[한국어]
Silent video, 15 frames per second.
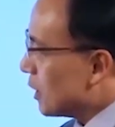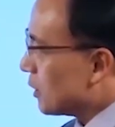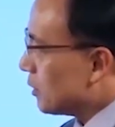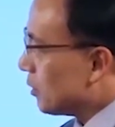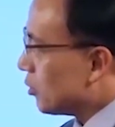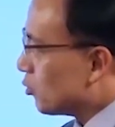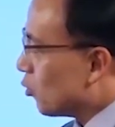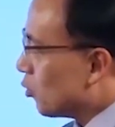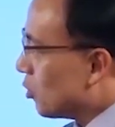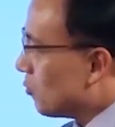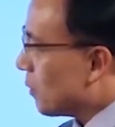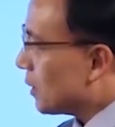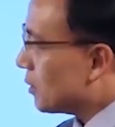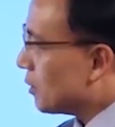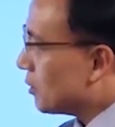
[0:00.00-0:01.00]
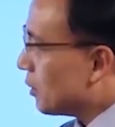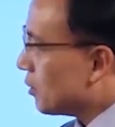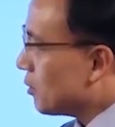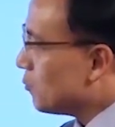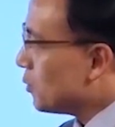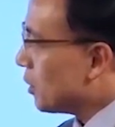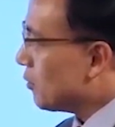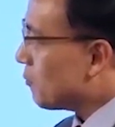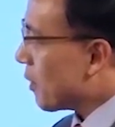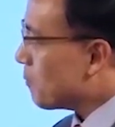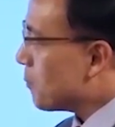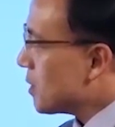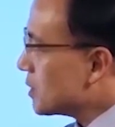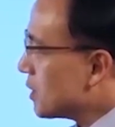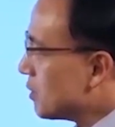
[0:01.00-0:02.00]
자기들 돈을 받을 때 금리를
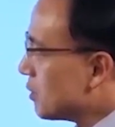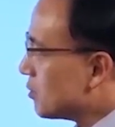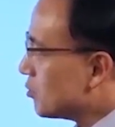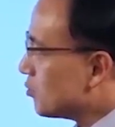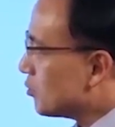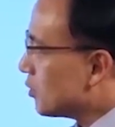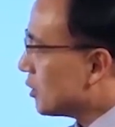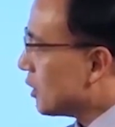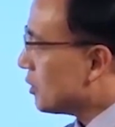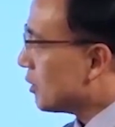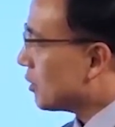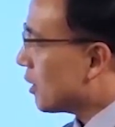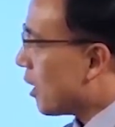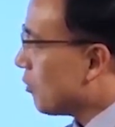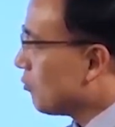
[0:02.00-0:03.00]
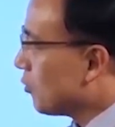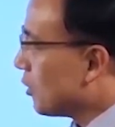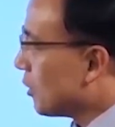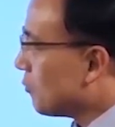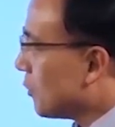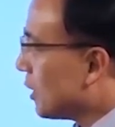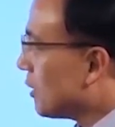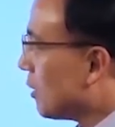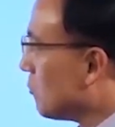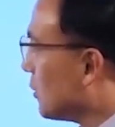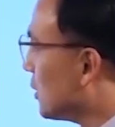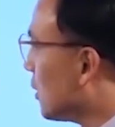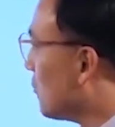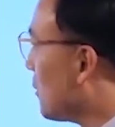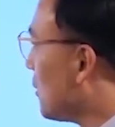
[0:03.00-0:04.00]
몇 퍼센트 주느냐 이걸 한국은행이 매달
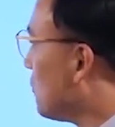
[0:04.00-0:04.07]
매달